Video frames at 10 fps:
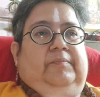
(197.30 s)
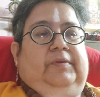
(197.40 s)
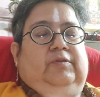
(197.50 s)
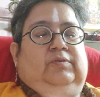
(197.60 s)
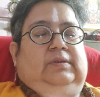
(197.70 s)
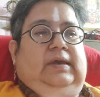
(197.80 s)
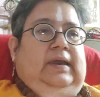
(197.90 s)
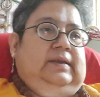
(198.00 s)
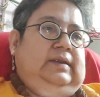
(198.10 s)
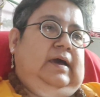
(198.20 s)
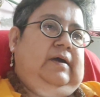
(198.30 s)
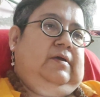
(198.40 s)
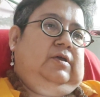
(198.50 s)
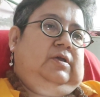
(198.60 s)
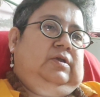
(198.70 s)
বিরুদ্ধে একটা
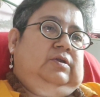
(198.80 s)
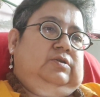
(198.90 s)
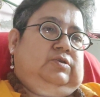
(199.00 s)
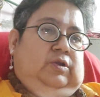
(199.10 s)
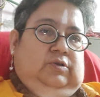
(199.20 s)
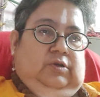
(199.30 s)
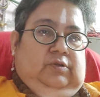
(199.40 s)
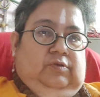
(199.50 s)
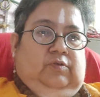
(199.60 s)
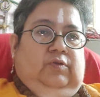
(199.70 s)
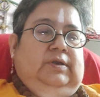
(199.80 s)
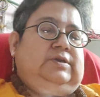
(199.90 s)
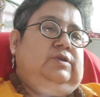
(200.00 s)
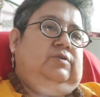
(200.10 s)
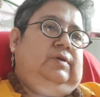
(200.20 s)
ষড়যন্ত্র
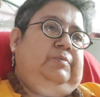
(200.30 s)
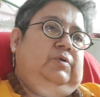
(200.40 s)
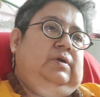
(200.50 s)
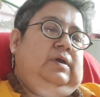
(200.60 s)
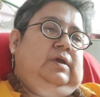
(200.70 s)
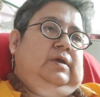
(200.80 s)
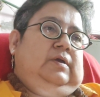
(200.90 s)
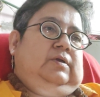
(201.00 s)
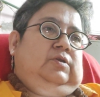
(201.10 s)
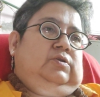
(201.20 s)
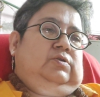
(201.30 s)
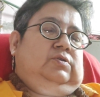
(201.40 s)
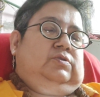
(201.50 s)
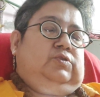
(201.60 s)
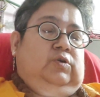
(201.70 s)
করেছিল এবং
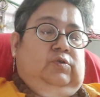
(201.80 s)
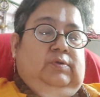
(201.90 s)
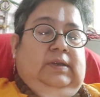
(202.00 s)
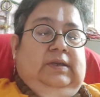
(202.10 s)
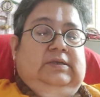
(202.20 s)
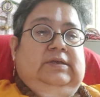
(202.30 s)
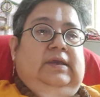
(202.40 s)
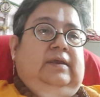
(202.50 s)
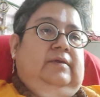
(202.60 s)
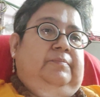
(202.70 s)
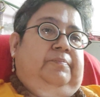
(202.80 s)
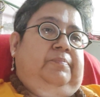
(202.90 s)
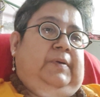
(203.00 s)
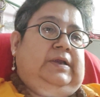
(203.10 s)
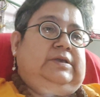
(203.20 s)
শকুনির যে
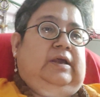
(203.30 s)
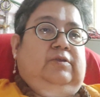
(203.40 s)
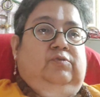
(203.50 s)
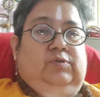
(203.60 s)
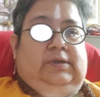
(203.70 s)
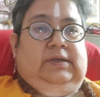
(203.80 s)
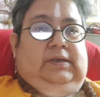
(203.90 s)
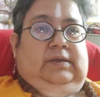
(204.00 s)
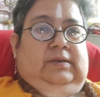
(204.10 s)
পাশার গুটি